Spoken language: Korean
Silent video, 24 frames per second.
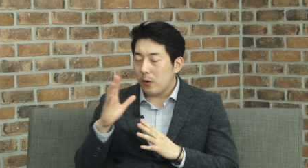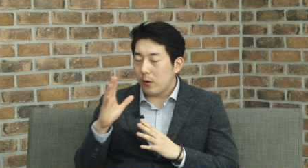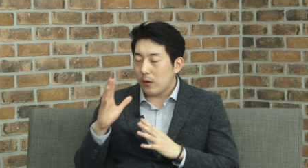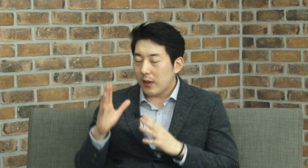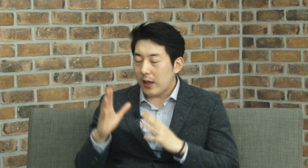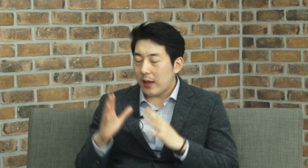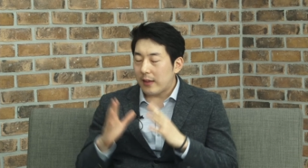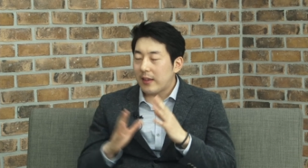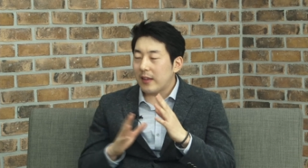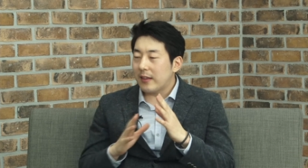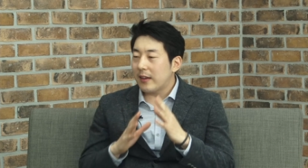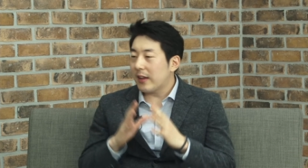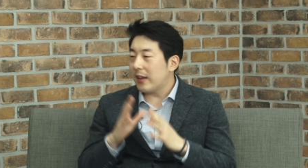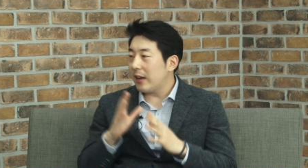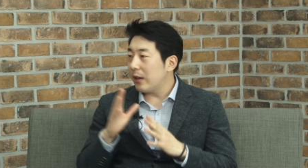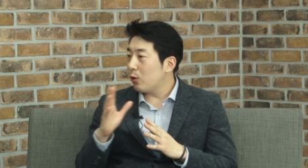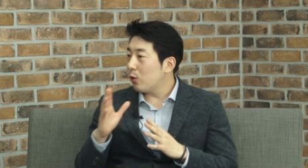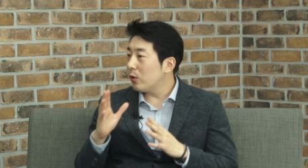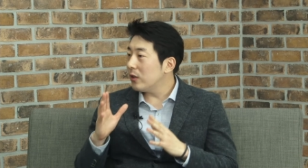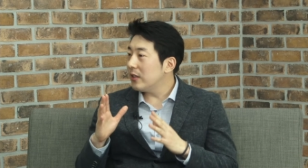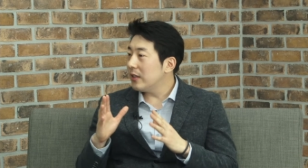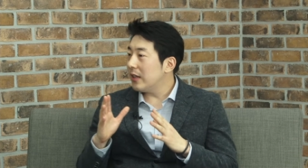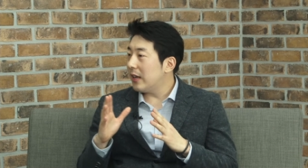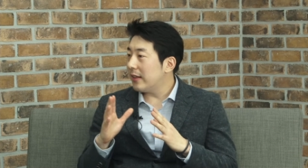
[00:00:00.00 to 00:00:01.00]
객체들끼리
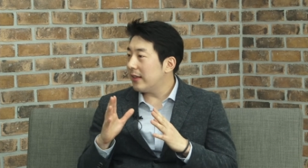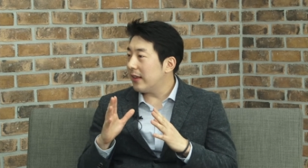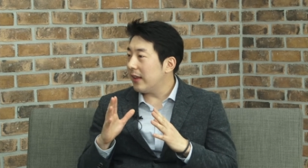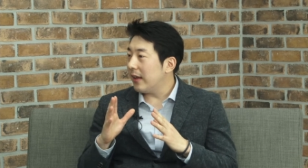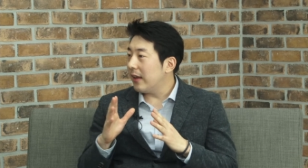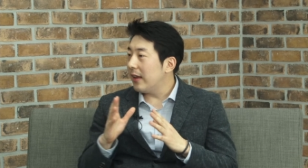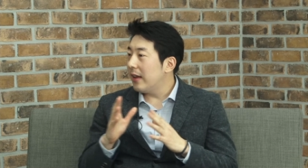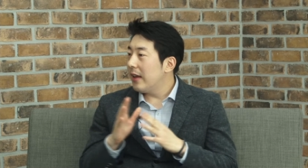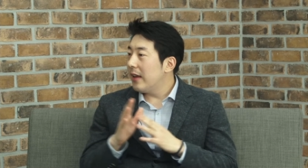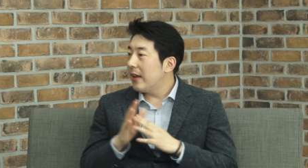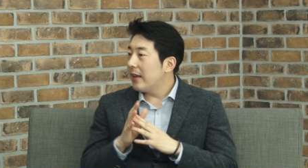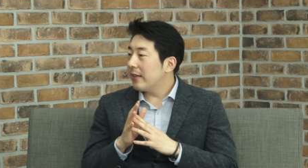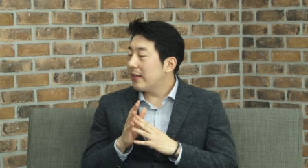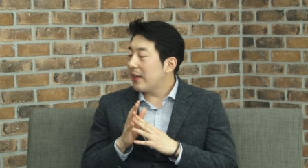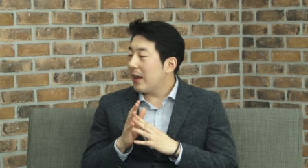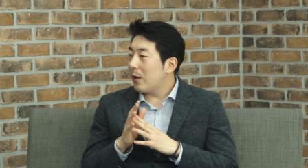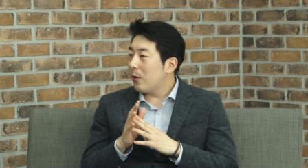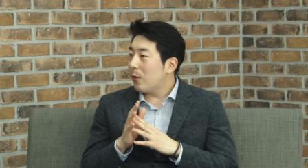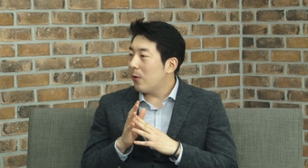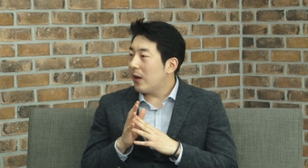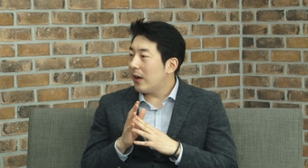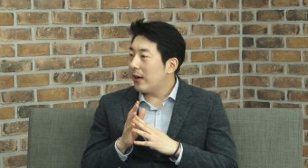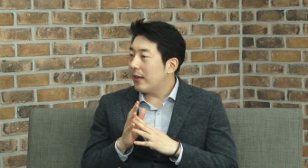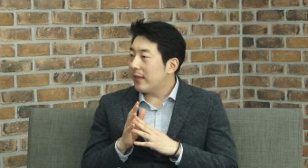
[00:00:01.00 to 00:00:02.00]
통신할 때 음.
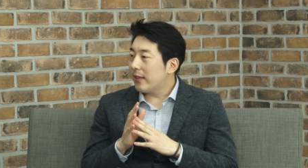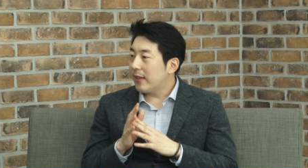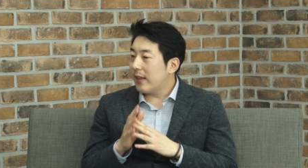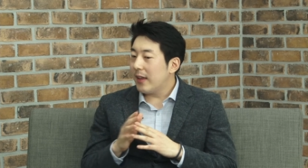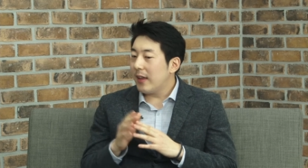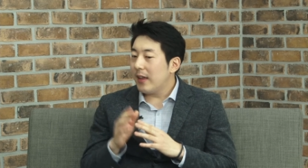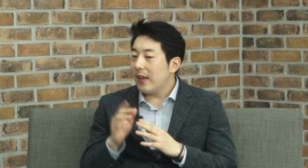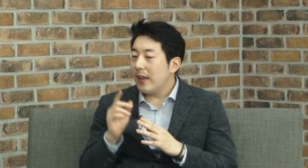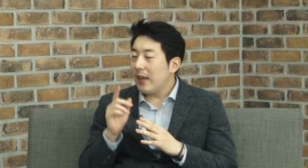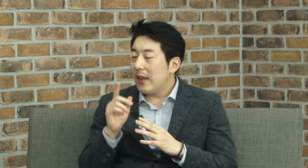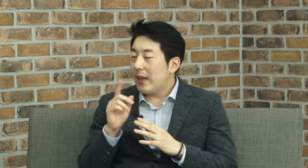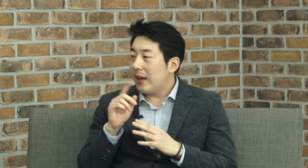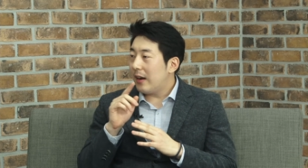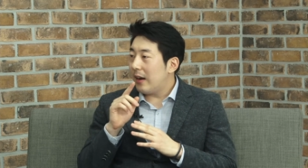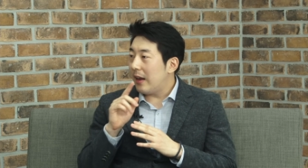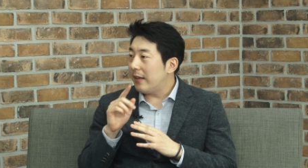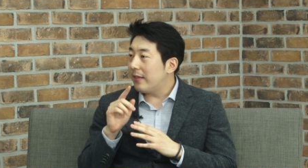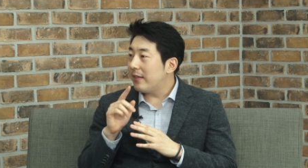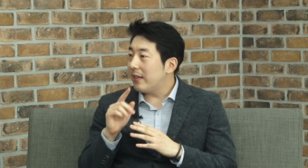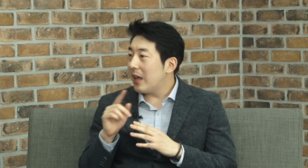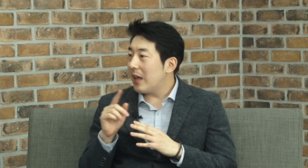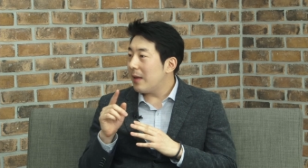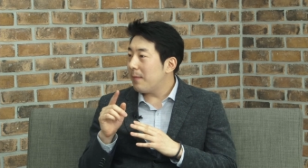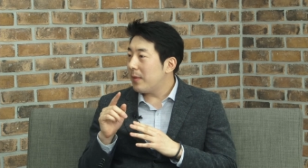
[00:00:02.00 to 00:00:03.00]
사용할 때
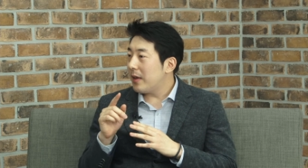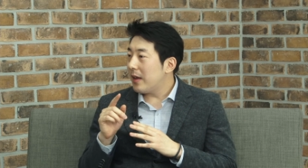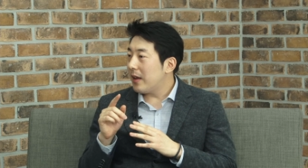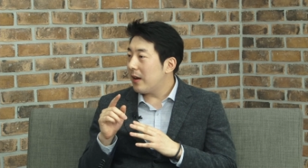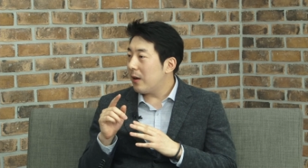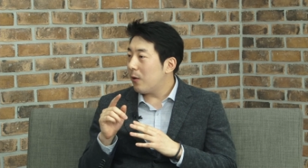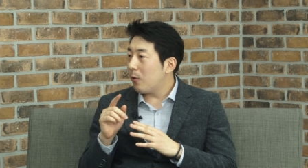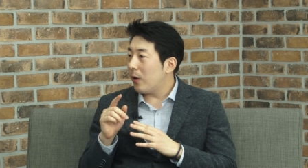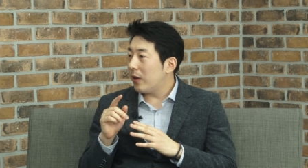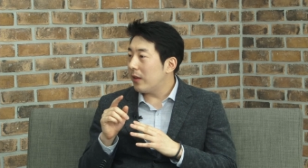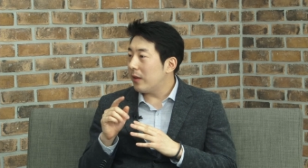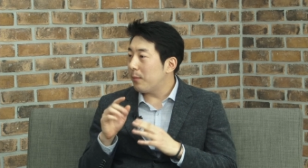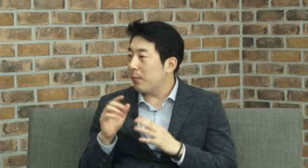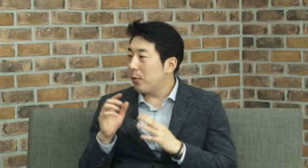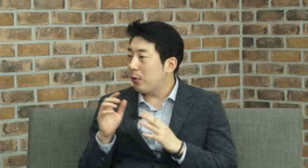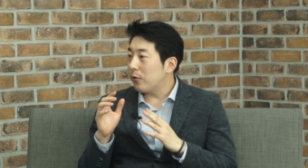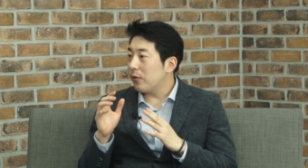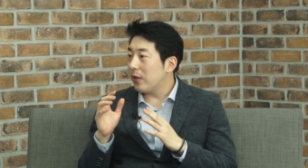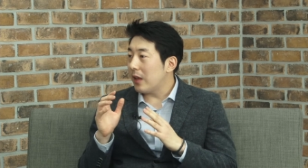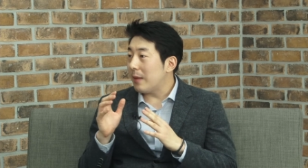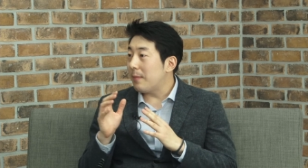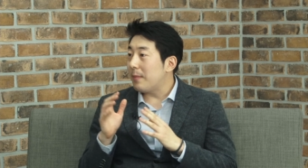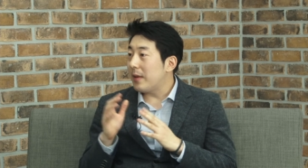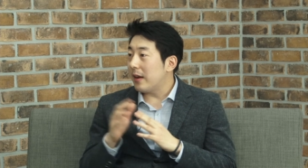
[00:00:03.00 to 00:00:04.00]
REST API라고 하는
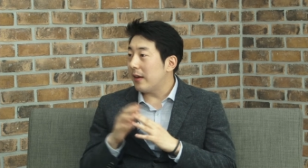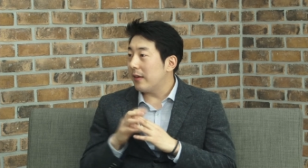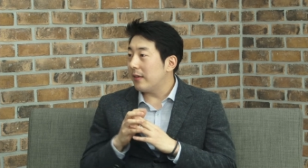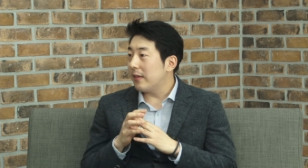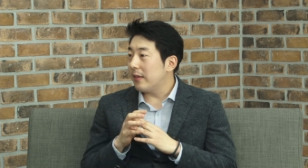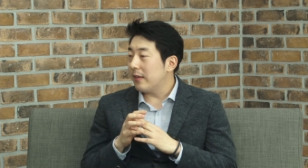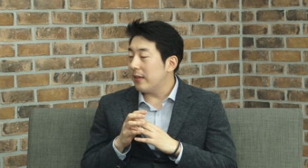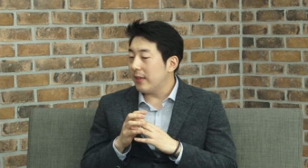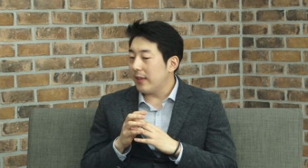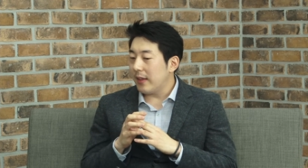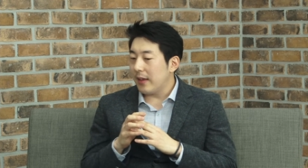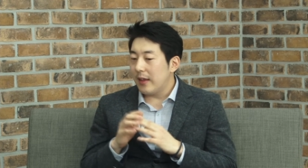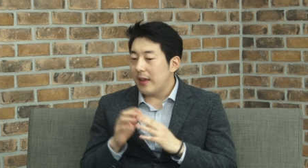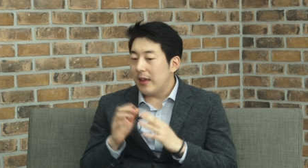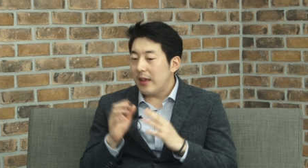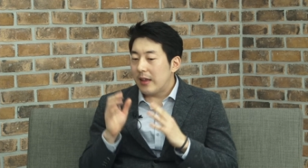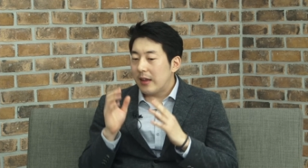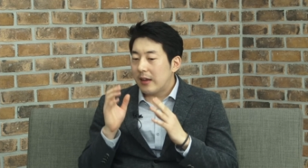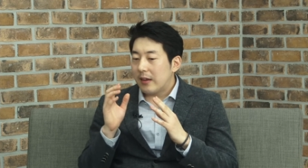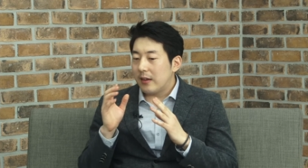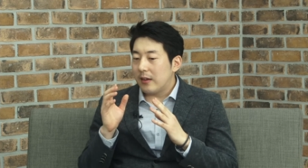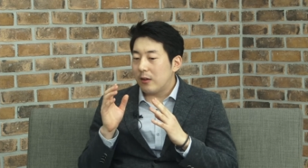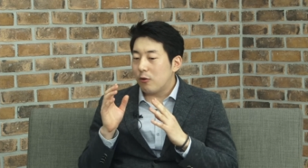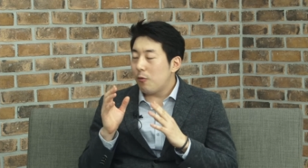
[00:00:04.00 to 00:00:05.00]
표준 API를 쓰는데 네네.
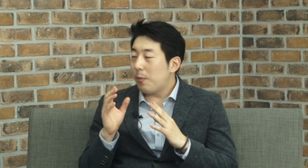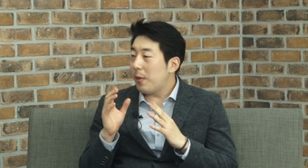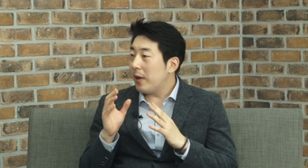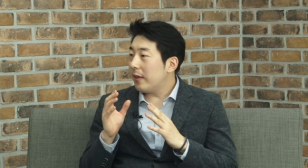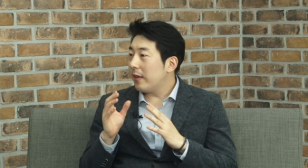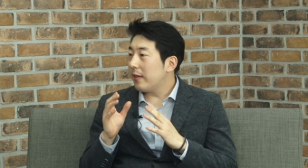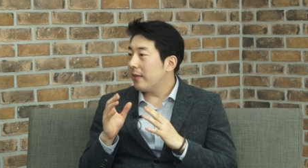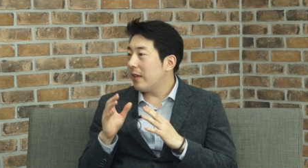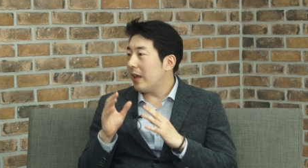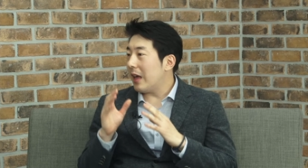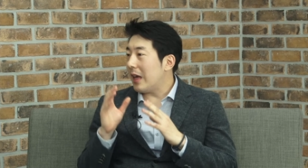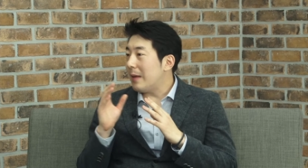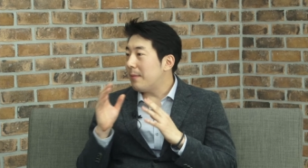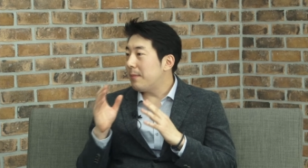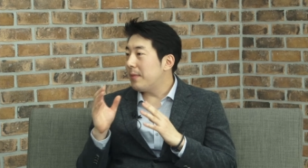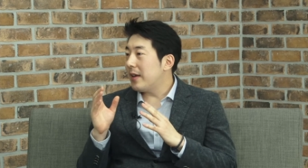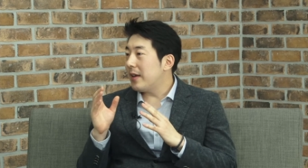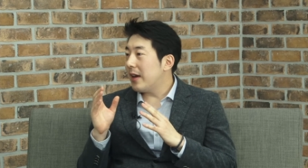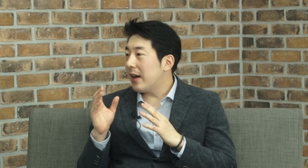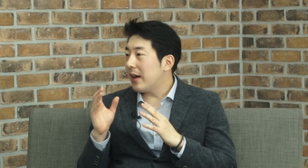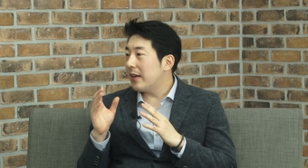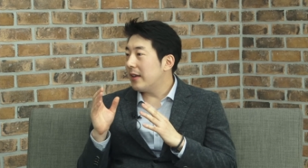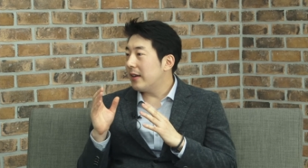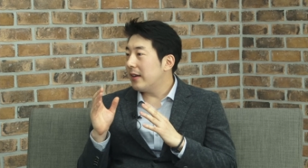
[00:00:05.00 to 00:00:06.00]
그 쿠베네티스
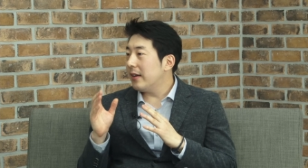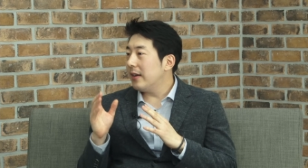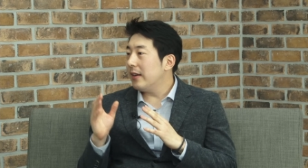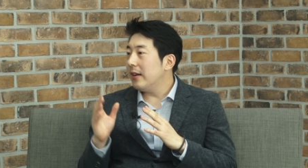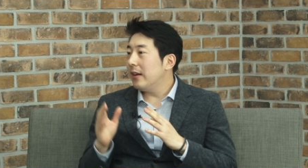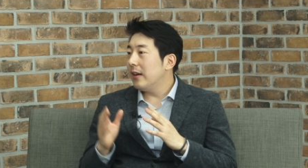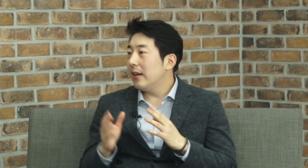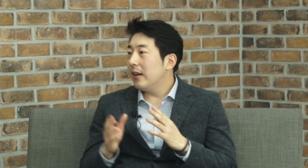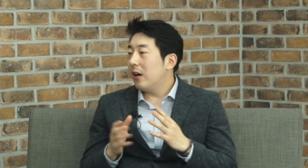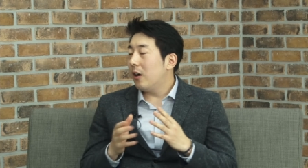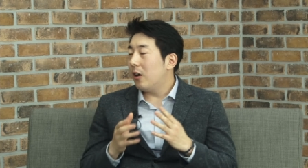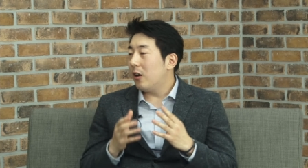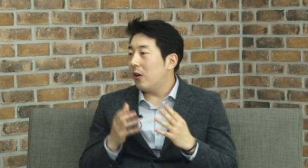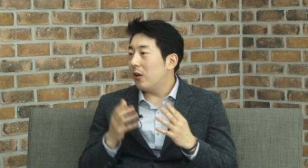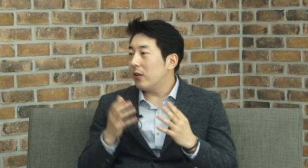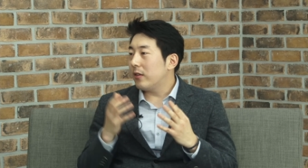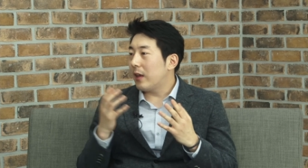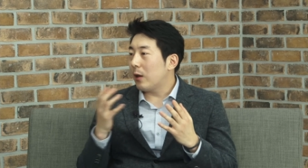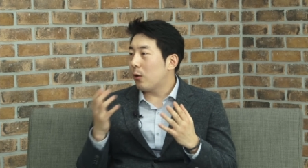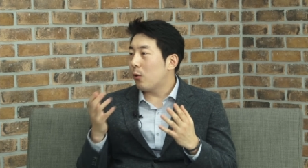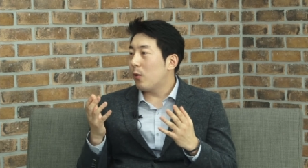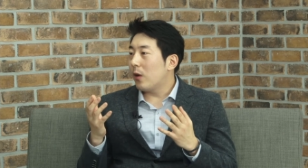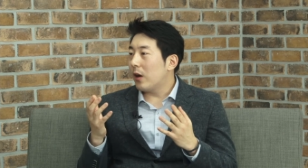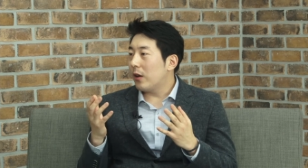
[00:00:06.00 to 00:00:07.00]
API를 어,
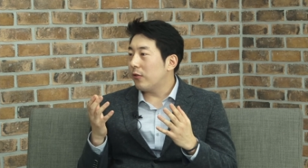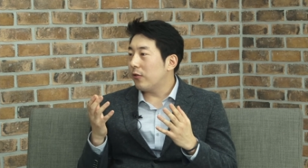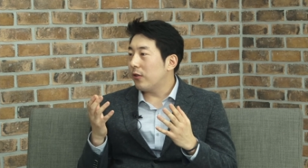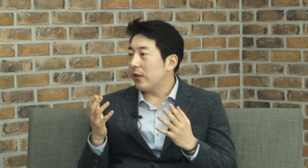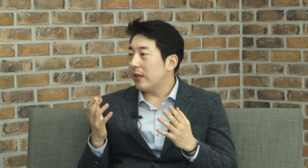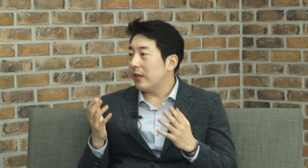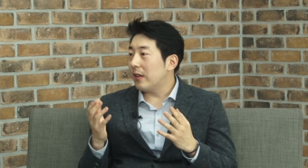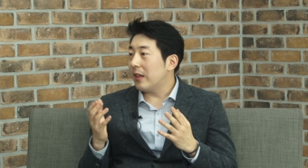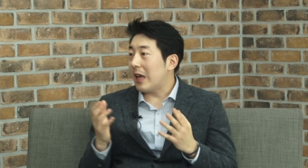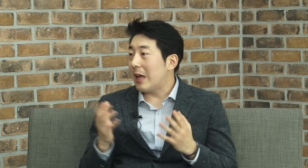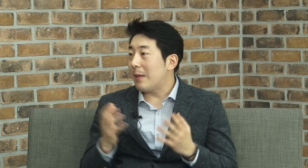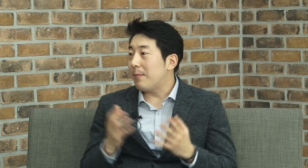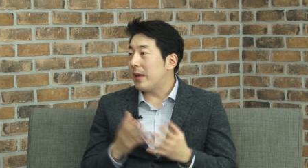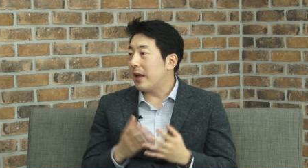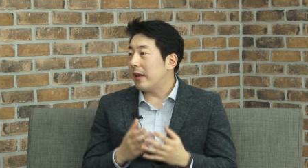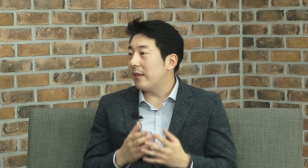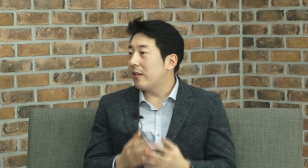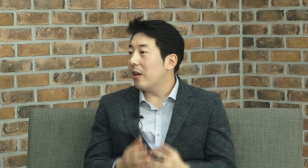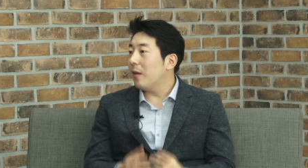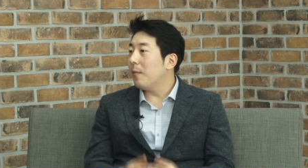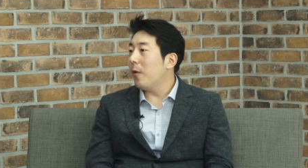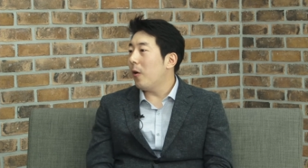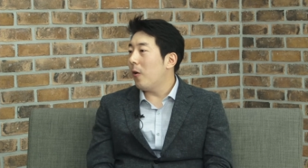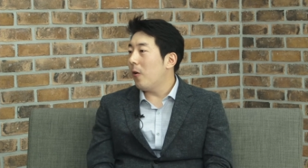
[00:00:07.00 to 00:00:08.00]
제공할 수 있는 API
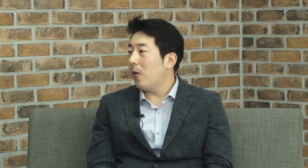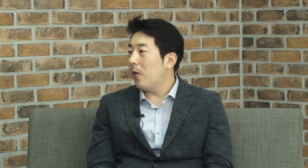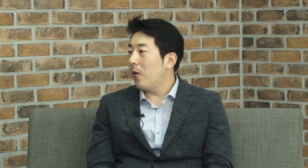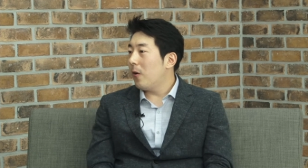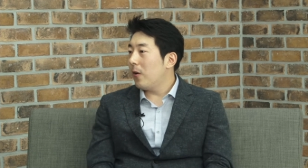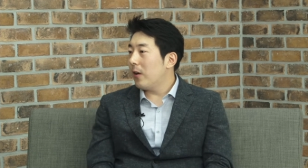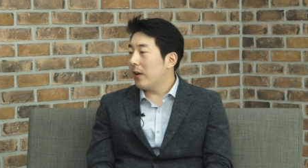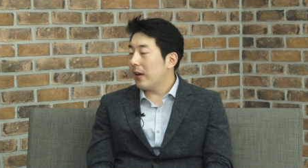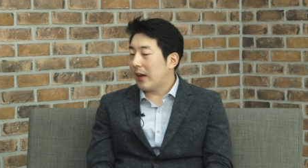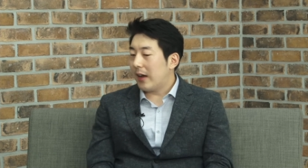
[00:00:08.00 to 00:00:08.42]
서버 음.